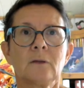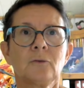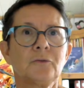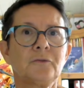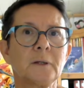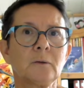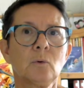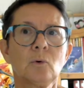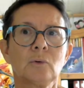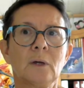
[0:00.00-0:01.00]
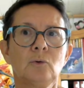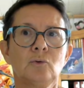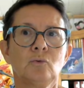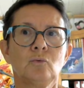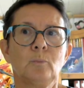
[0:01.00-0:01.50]
Cette façon qu'on a
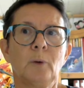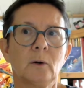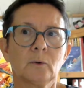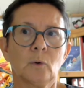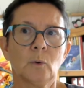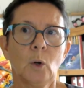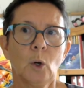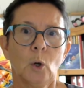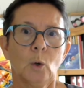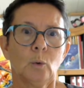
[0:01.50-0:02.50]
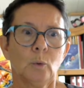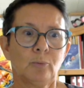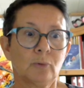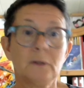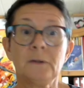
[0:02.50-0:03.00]
eue de nous prendre
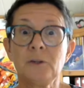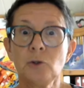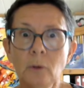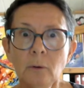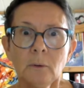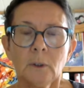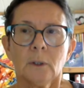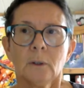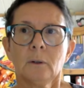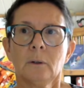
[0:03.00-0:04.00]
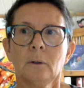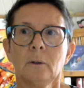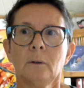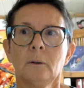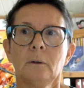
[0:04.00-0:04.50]
euh, pour des idiots
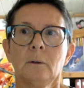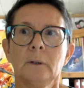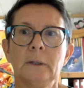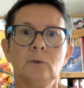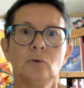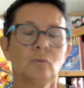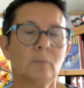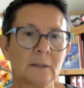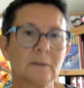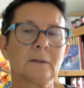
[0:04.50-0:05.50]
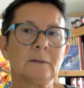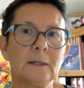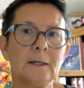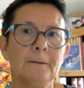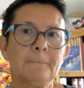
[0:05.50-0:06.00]
euh, et de nous
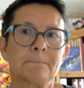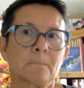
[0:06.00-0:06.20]
maltraiter.